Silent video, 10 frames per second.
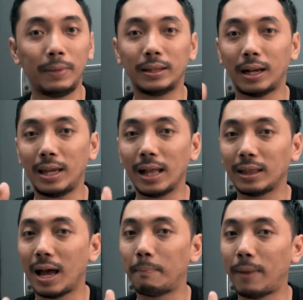tapi
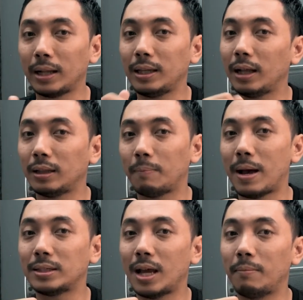ternyata part yang
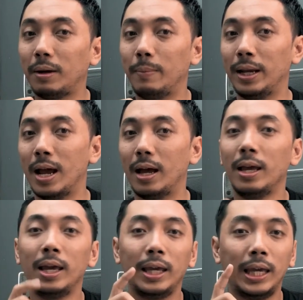terpasang berbeda.
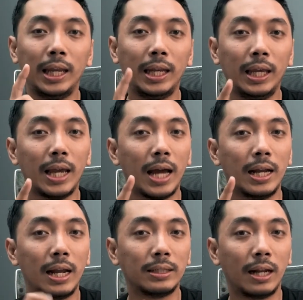Ini
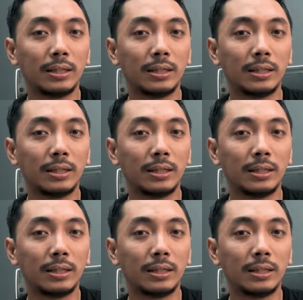adalah